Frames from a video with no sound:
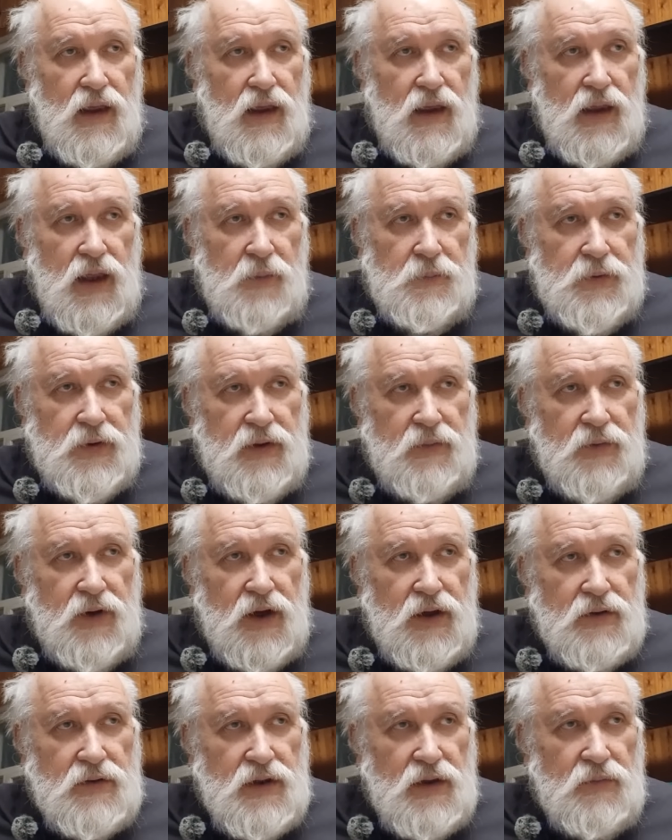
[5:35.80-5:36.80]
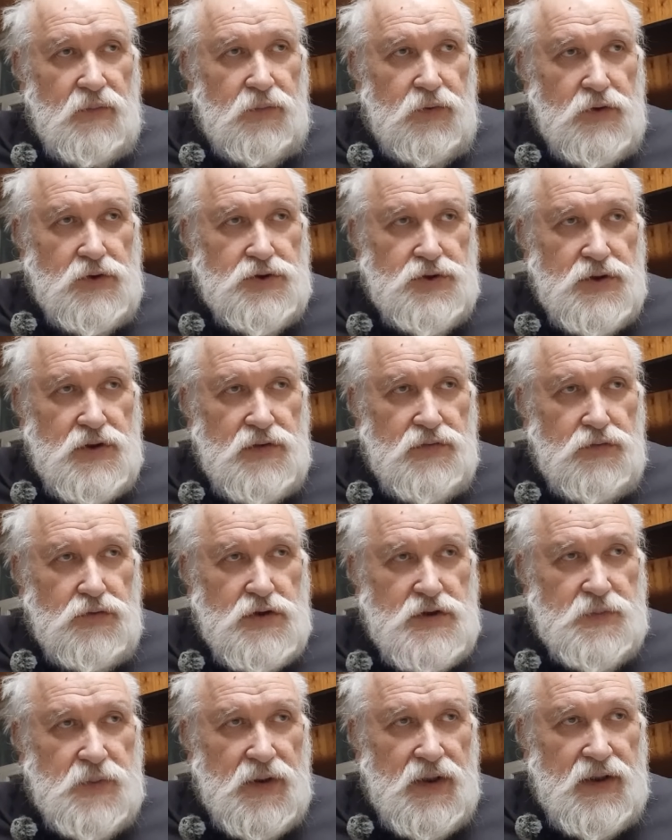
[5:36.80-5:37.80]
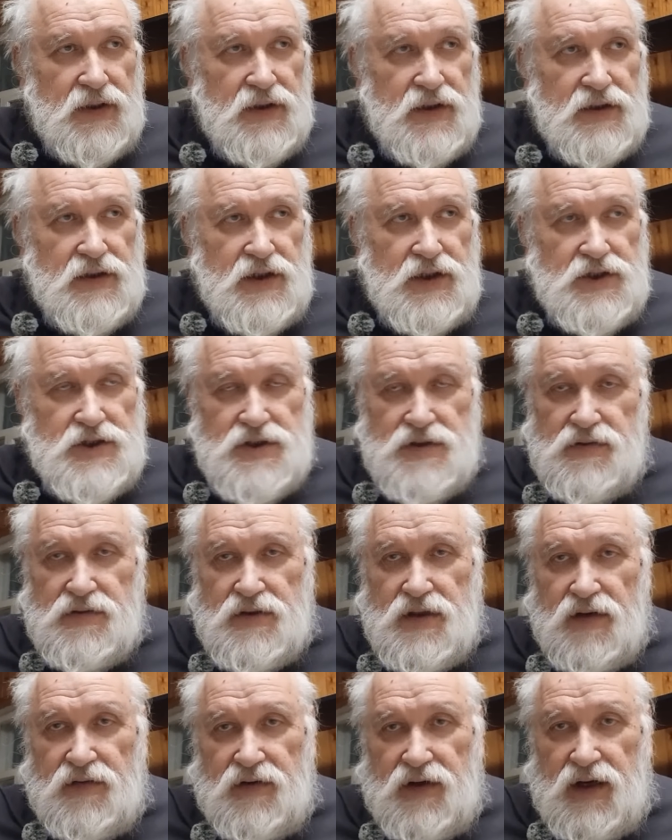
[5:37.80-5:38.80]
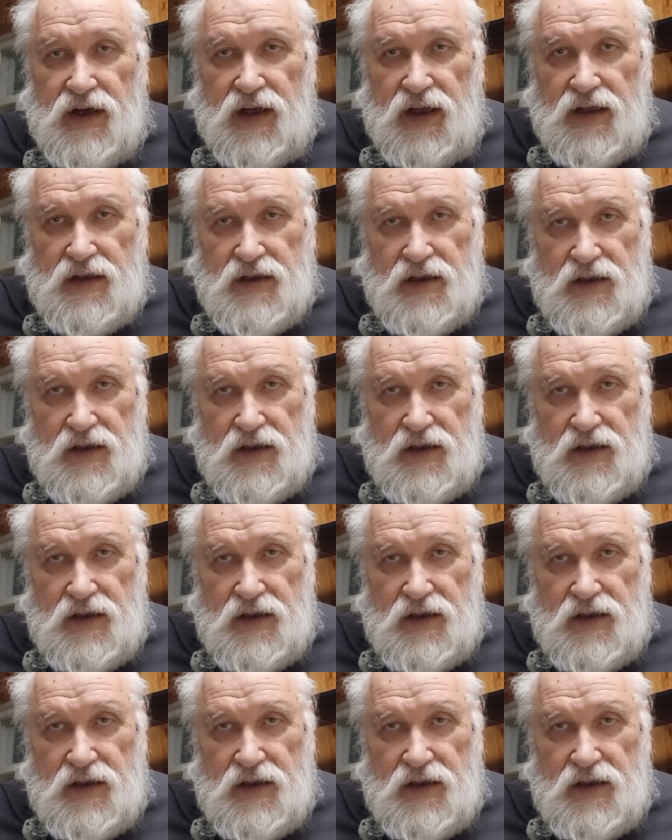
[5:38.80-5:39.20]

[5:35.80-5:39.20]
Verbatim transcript: Я понимаю, там больше двух с половиной тысяч световых лет